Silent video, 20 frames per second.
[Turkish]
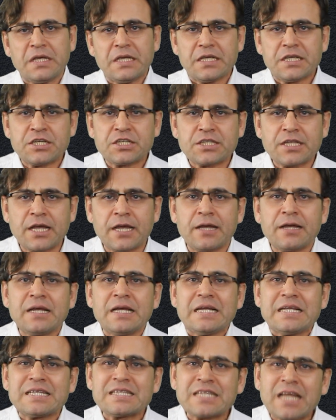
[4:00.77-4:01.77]
İşte
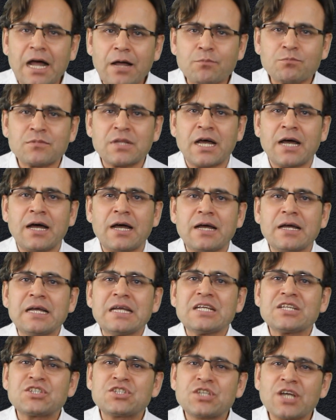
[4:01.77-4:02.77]
tam da
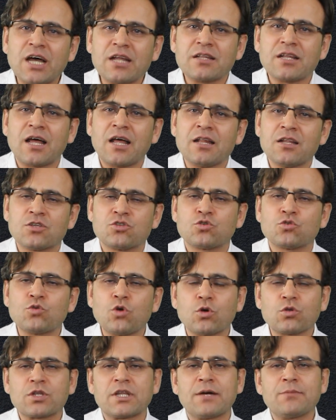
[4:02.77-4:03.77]
can alıcı
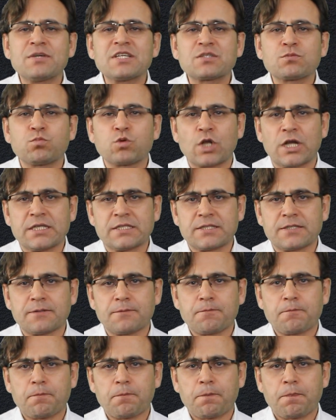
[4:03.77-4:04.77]
noktamız burası.
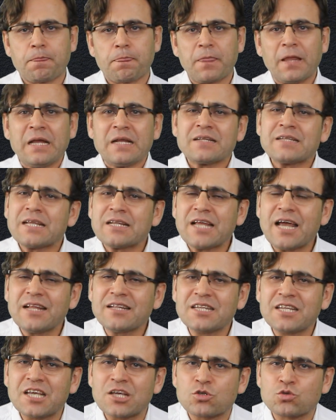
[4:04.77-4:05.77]

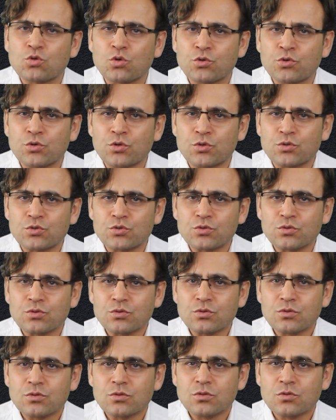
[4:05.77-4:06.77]
Neden diye soruyoruz.
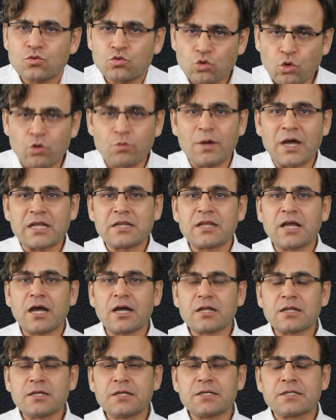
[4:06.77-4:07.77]
Sormakta
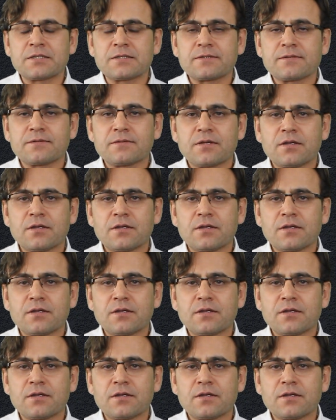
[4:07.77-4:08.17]
haklıyız.